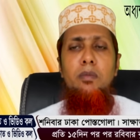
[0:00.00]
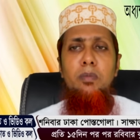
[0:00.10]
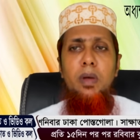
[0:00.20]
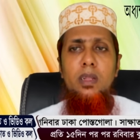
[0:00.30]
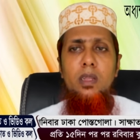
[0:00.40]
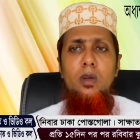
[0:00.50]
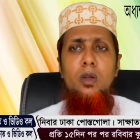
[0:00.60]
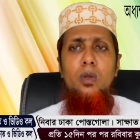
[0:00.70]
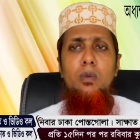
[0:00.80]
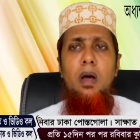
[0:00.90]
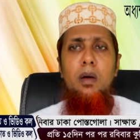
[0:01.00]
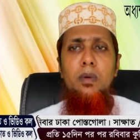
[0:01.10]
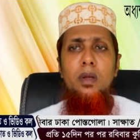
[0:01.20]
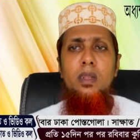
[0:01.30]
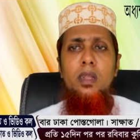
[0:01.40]
আমি
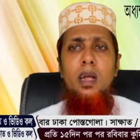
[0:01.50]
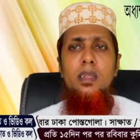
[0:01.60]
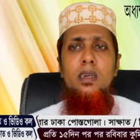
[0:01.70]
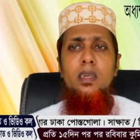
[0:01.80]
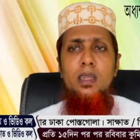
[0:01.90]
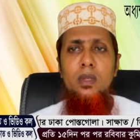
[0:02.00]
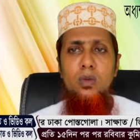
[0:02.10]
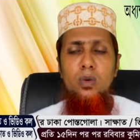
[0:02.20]
ব্যক্তিগতভাবে তাদের সাথে